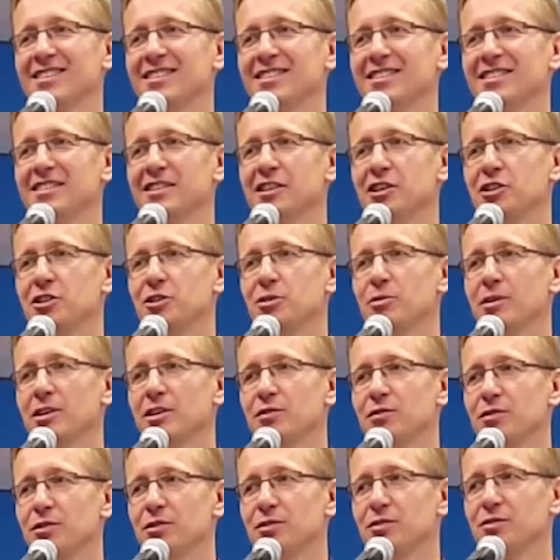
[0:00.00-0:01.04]
nie idzie łatwo
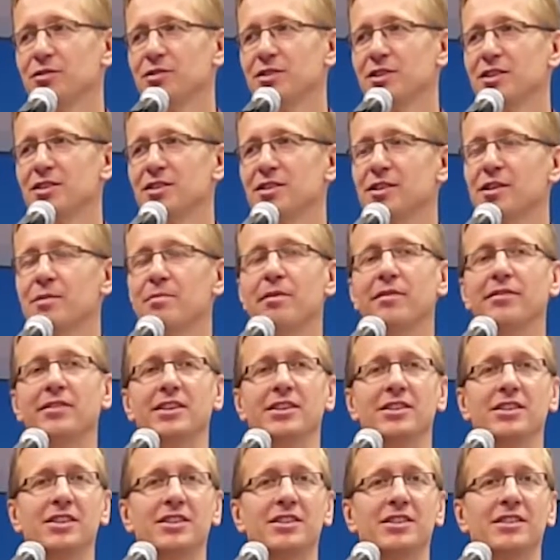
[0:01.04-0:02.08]
wszystko powiedzieć.
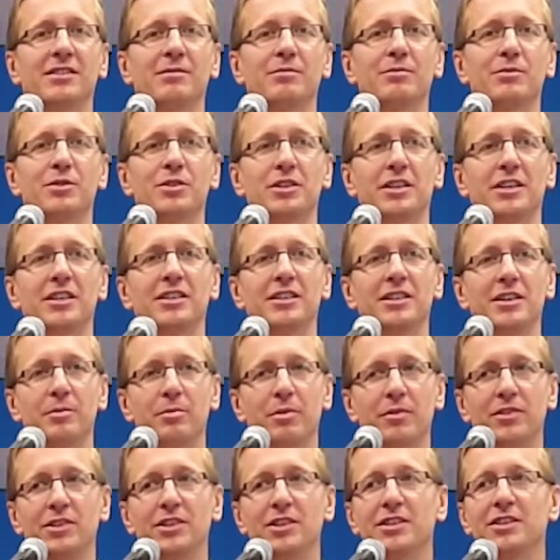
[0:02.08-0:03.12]
Można jedynie
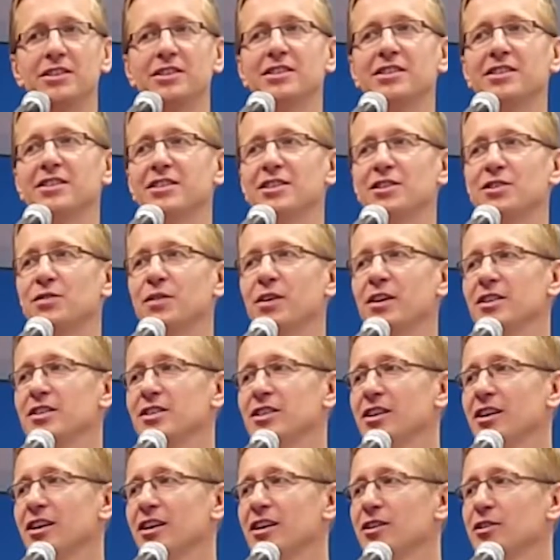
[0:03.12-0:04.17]
powiedzieć ze swojej
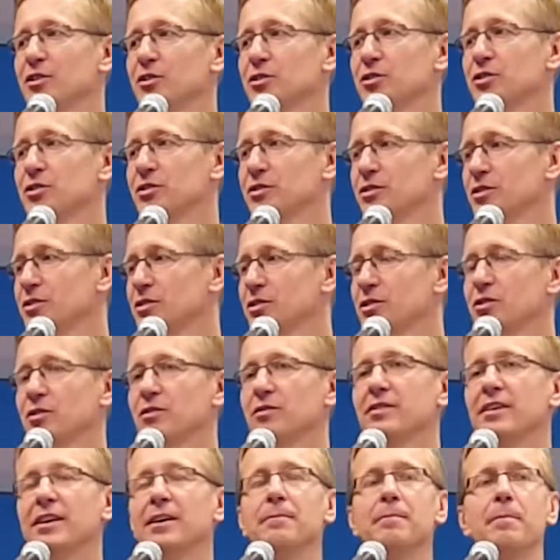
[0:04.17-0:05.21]
strony to, to co się wie.